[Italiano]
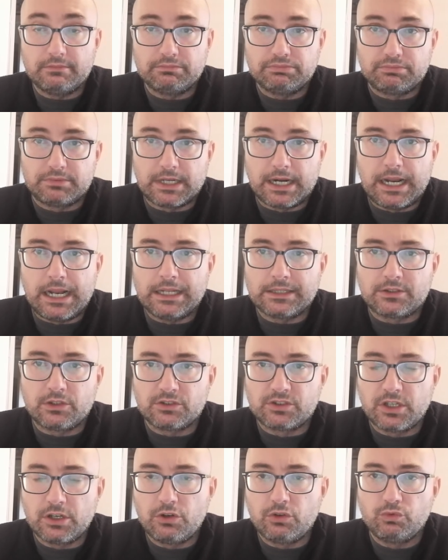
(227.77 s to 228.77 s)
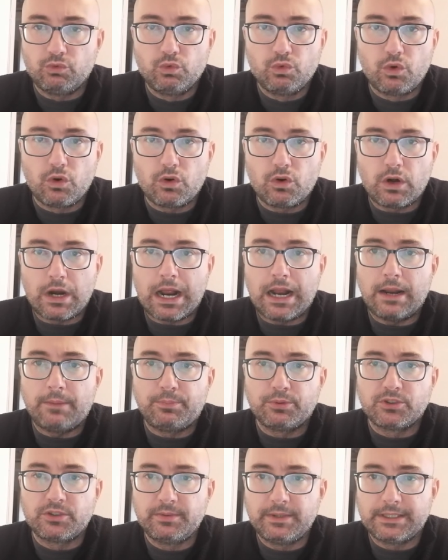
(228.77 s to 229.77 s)
tra l'altro, se non, uno non ha la
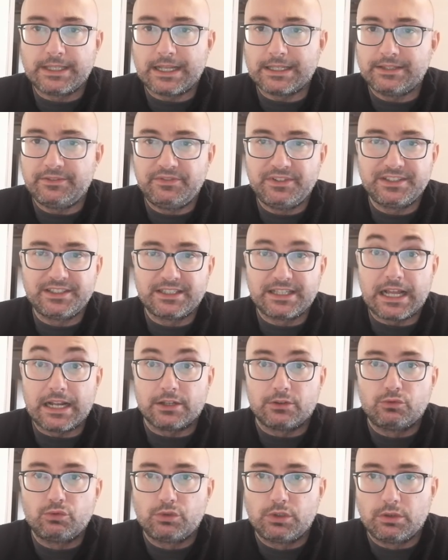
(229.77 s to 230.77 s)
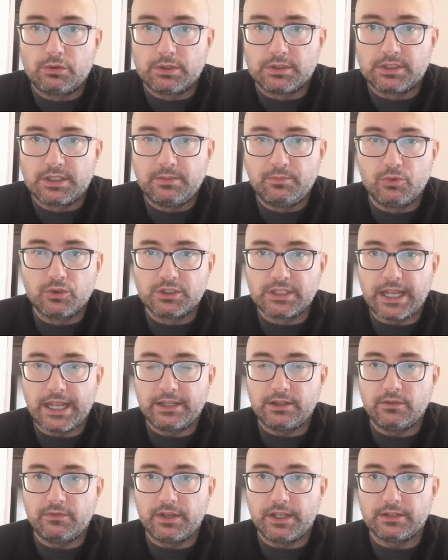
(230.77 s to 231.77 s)
possibilità di visitare tutti questi
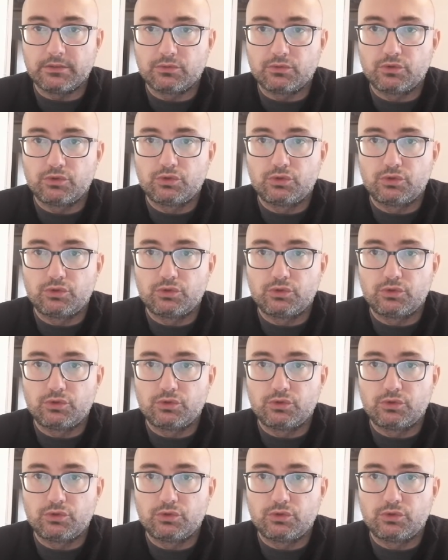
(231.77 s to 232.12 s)
musei dove